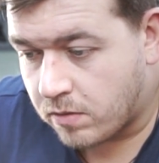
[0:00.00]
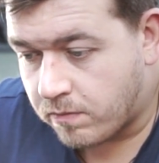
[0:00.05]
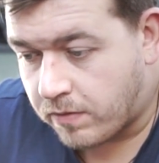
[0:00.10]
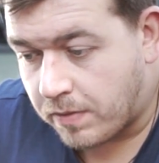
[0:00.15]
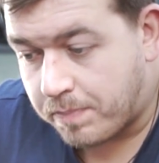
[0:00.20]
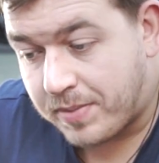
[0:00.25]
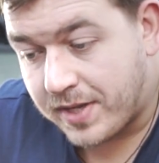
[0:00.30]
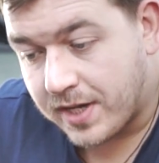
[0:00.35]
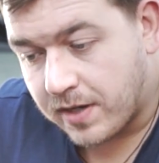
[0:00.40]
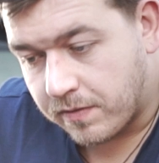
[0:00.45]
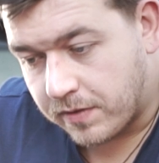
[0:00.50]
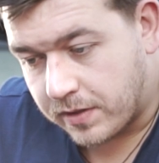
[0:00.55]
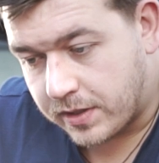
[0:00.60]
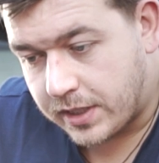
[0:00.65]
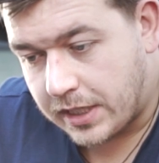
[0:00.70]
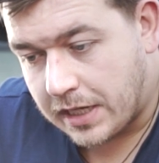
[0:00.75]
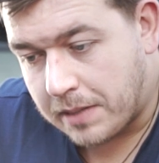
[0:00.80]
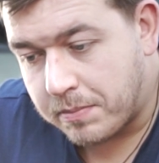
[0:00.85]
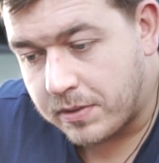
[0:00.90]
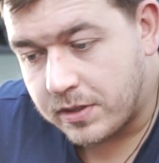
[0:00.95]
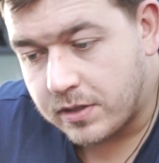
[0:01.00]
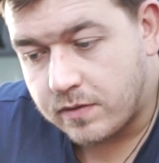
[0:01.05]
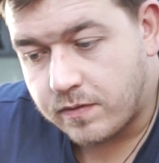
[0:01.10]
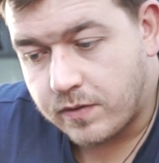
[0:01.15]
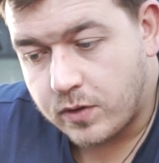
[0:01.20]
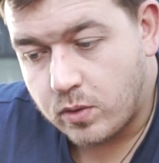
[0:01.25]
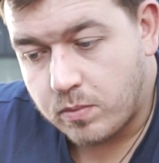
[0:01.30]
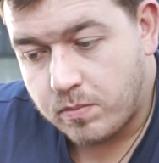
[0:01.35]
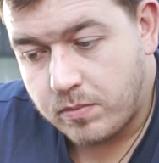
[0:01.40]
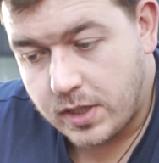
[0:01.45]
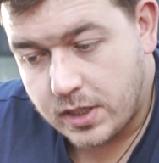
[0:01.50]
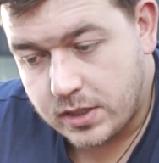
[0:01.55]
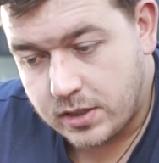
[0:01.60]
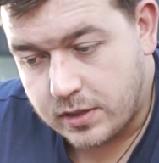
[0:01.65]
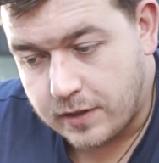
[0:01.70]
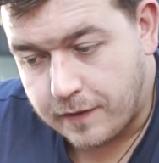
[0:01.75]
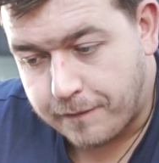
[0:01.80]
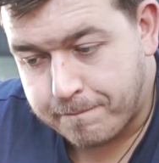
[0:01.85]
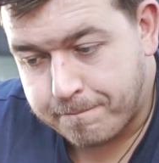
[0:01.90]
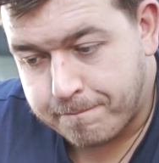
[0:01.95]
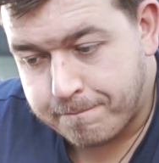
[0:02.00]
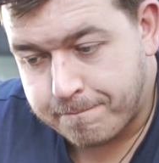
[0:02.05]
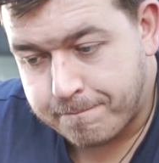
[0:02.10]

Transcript: Во-первых, я бы на твоем месте